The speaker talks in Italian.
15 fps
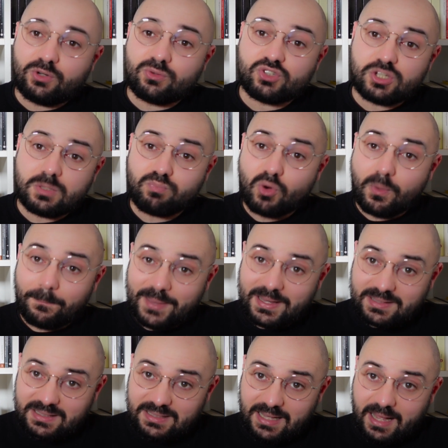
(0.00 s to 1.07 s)
non si può
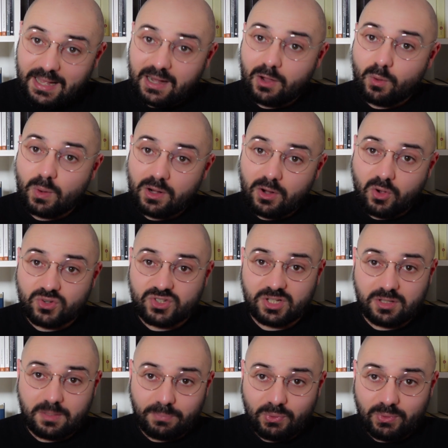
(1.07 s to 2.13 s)
pensare qualcosa
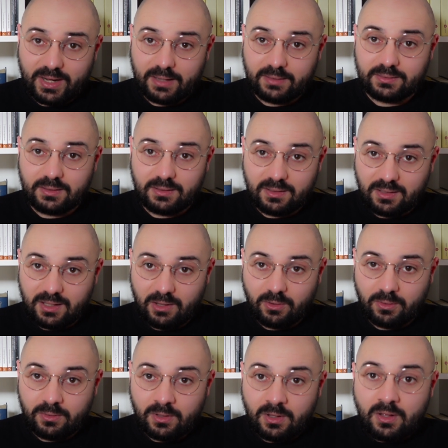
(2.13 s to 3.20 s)
di più grande di Dio.